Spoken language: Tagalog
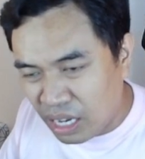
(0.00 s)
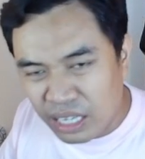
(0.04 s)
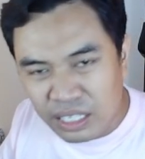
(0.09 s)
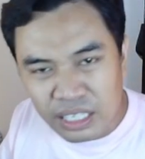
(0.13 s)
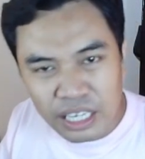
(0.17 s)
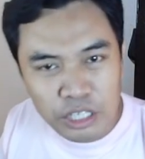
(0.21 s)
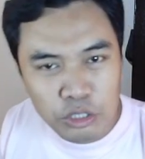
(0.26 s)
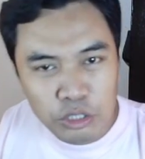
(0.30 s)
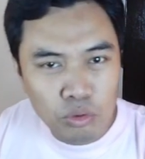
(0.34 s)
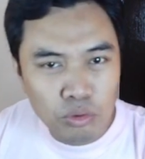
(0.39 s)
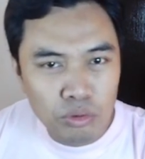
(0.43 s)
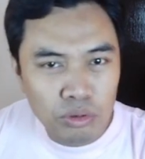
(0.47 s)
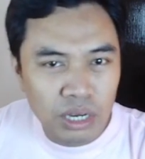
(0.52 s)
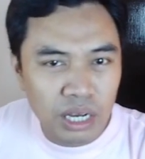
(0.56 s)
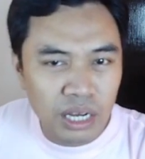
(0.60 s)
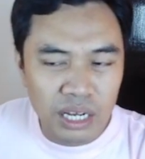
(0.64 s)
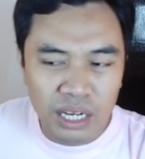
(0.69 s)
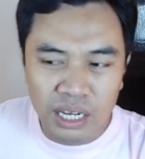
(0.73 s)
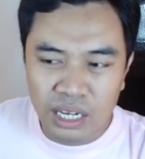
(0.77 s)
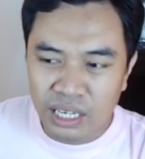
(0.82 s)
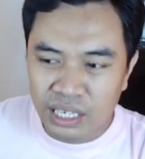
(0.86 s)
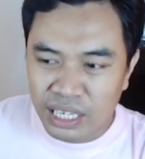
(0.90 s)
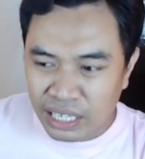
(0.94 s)
At itong
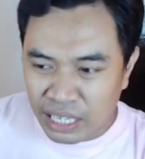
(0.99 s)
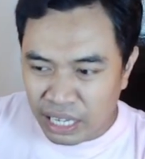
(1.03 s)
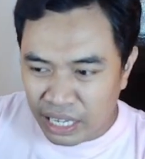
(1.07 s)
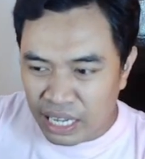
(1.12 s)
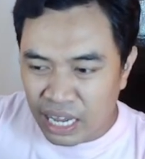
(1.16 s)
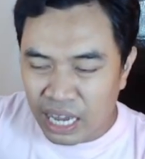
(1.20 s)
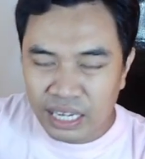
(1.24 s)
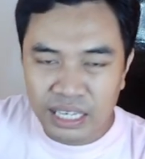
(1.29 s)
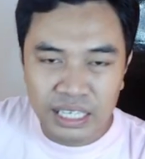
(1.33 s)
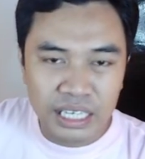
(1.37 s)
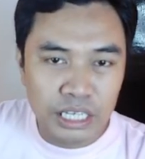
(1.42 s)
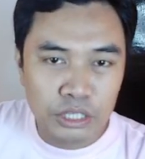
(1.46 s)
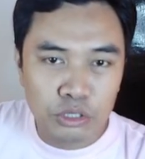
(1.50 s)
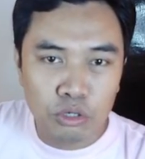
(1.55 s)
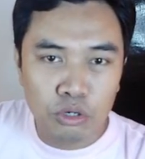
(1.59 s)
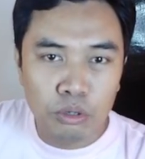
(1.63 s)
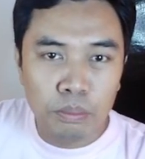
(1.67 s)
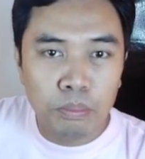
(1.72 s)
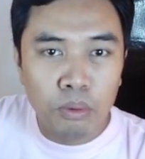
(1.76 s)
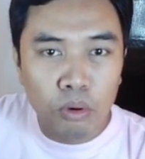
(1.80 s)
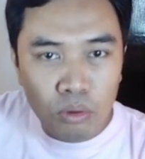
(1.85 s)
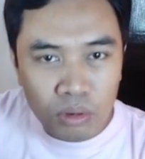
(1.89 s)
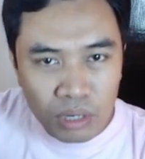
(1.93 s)
uh, nangyayaring ito,
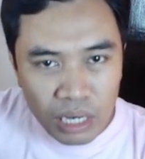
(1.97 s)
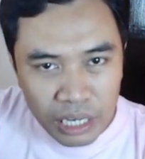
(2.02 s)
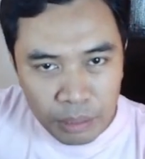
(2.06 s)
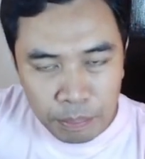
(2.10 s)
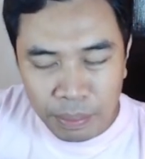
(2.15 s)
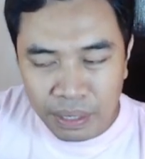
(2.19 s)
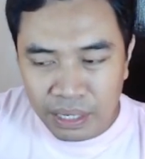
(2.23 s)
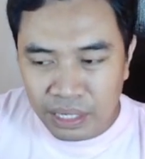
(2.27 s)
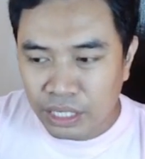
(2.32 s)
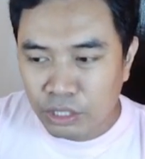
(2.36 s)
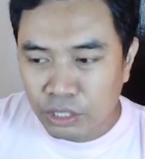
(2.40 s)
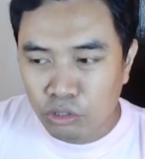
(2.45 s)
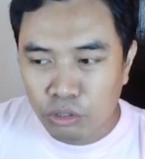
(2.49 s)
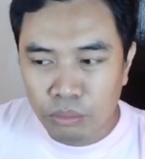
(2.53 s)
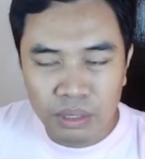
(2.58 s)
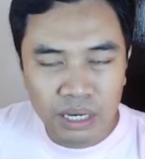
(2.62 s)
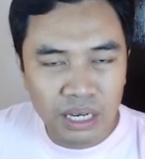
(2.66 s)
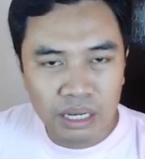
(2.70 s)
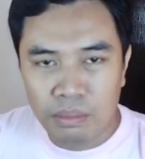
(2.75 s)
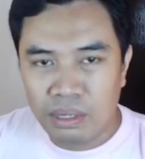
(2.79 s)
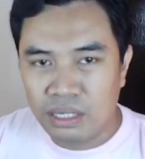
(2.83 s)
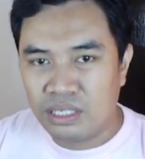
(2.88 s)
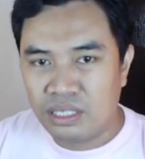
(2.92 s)
bookline pa rin ito
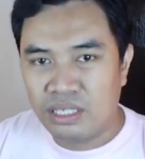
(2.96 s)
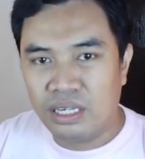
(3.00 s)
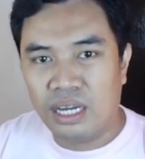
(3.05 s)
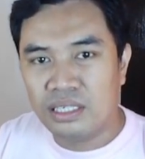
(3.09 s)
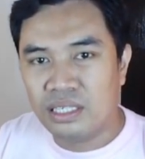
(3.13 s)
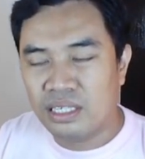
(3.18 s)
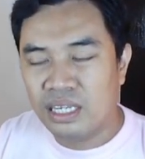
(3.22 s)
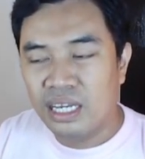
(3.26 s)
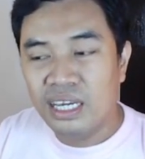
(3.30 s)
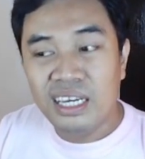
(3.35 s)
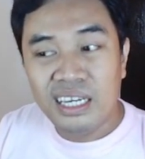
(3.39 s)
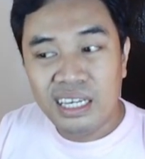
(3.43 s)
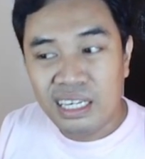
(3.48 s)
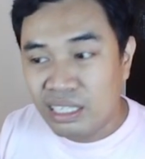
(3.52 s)
mga kamatsas.